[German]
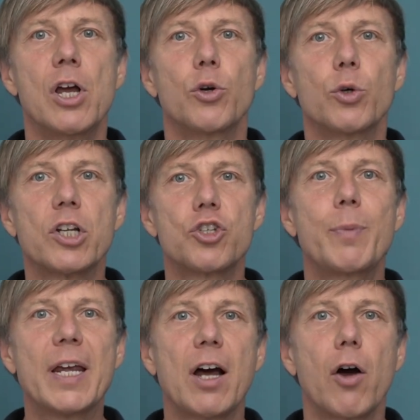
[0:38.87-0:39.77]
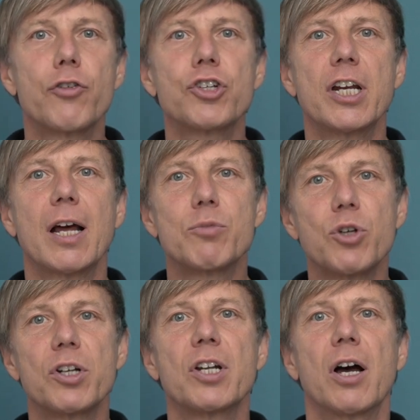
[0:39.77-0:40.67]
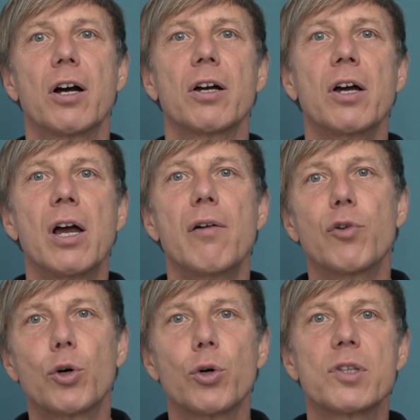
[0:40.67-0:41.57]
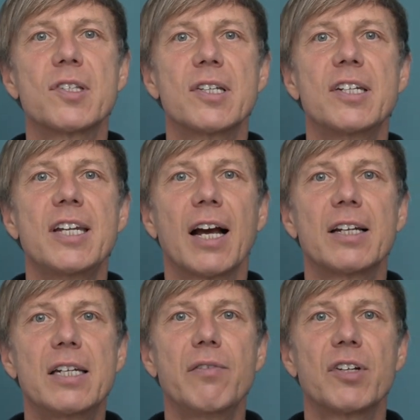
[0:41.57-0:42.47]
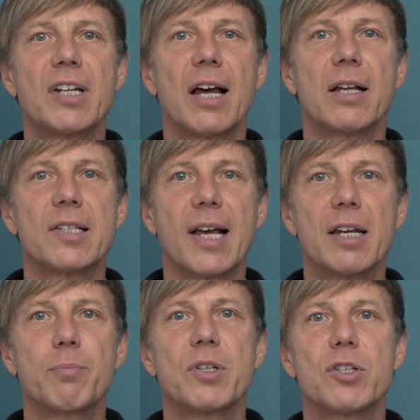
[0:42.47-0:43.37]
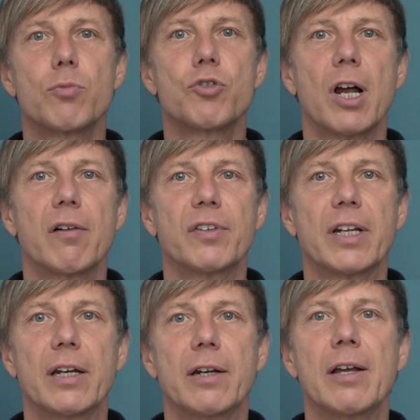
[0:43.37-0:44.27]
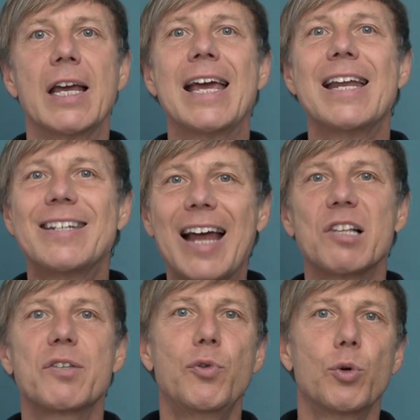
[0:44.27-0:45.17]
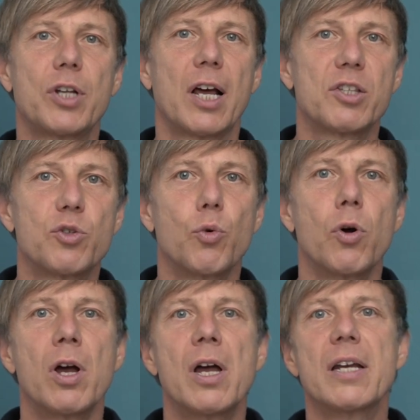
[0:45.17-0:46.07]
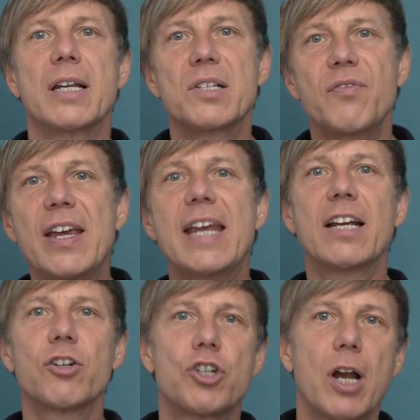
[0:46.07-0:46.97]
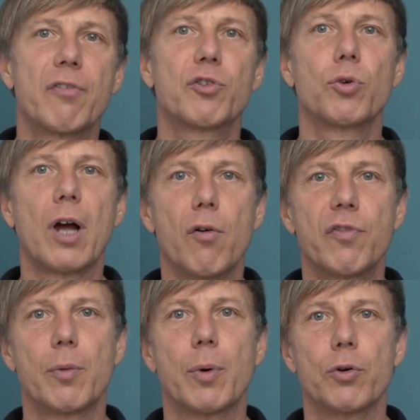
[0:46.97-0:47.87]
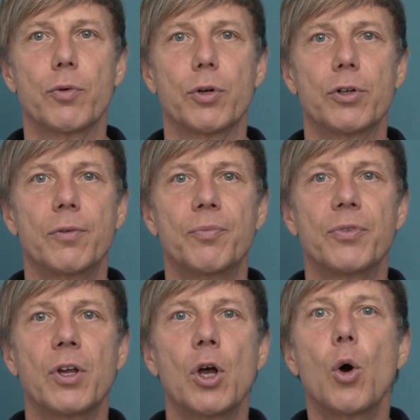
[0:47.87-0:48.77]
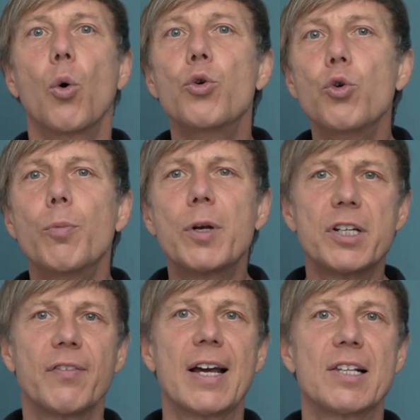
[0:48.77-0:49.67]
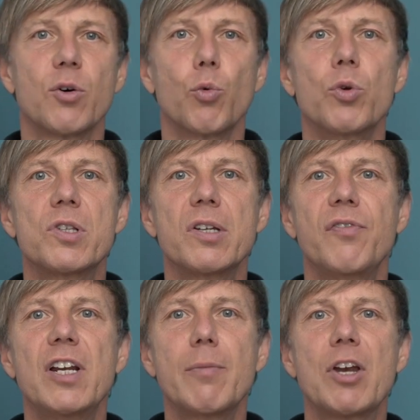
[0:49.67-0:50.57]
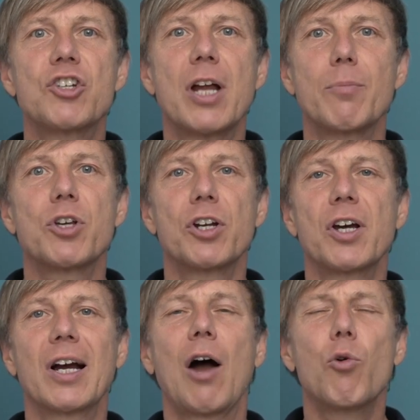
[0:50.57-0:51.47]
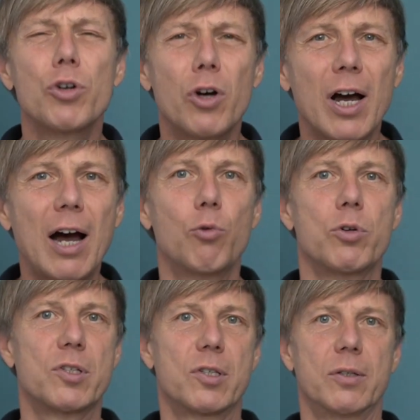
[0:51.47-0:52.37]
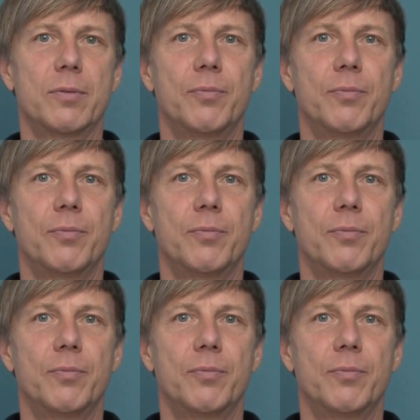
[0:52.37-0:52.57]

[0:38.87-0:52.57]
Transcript: Durch das späte Aufstehen am Sonntag verkürzt sich die aktive Zeit bis zum Schlafengehen. Das führt dazu, dass weniger Schlafdruck aufgebaut wird. Und üblicherweise ruhen sich viele Menschen am Sonntag auch noch aus.